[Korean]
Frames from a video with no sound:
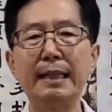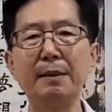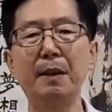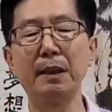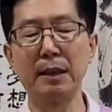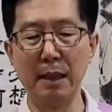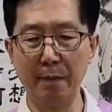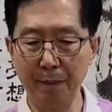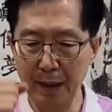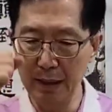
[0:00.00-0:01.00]

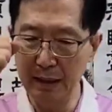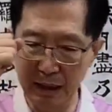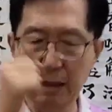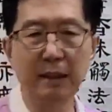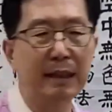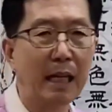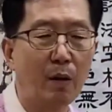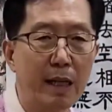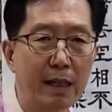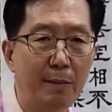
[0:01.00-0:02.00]
집어서
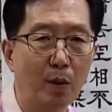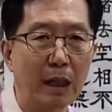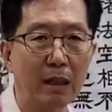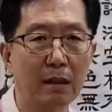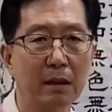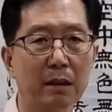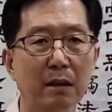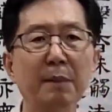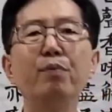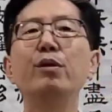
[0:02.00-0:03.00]
이것이다라고 얘기를 못하는
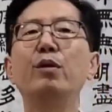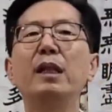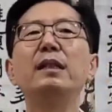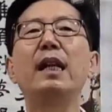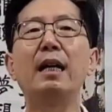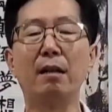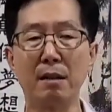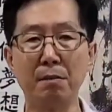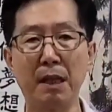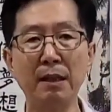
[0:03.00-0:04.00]
거죠. 그러니까 불교 전체가
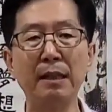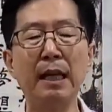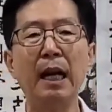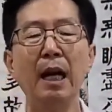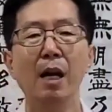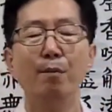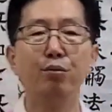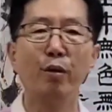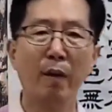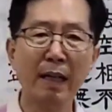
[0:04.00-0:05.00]
그렇습니다. 근데 이제
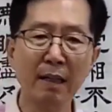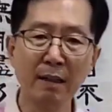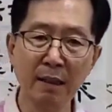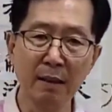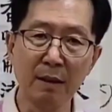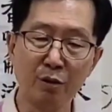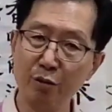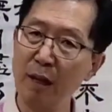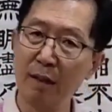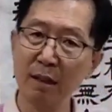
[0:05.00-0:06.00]
불교라고 하는 것은
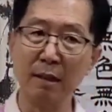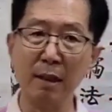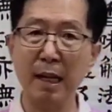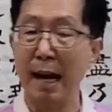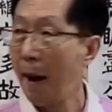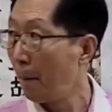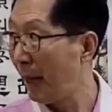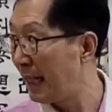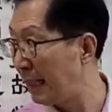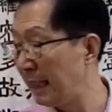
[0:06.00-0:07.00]
중요한 것은
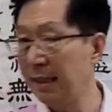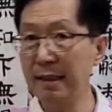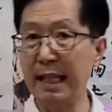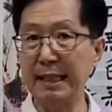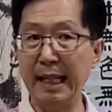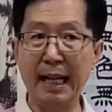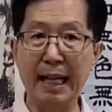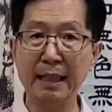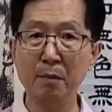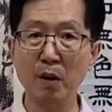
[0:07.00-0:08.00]
반야신경
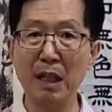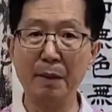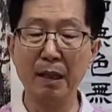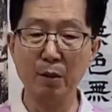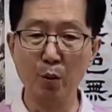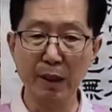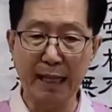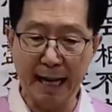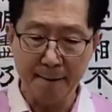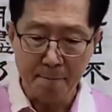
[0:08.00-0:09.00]
자체는 뭐냐면은
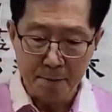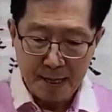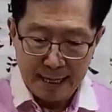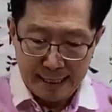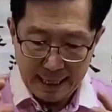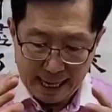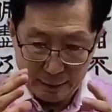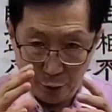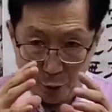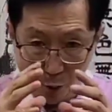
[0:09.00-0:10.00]
우리의
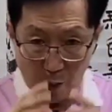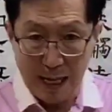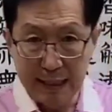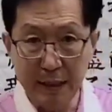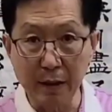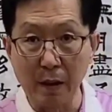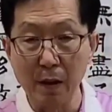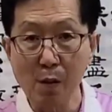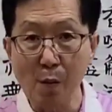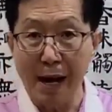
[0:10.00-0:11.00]
아주
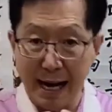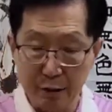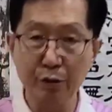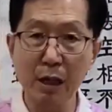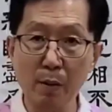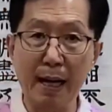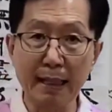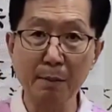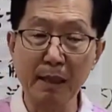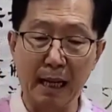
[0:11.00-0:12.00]
초과학이죠. 과학 중의
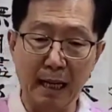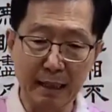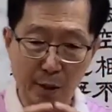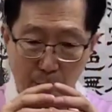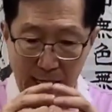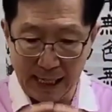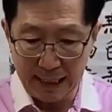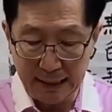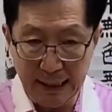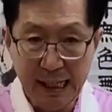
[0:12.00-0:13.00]
과학입니다. 이
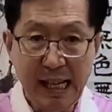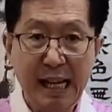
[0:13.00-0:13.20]
과학을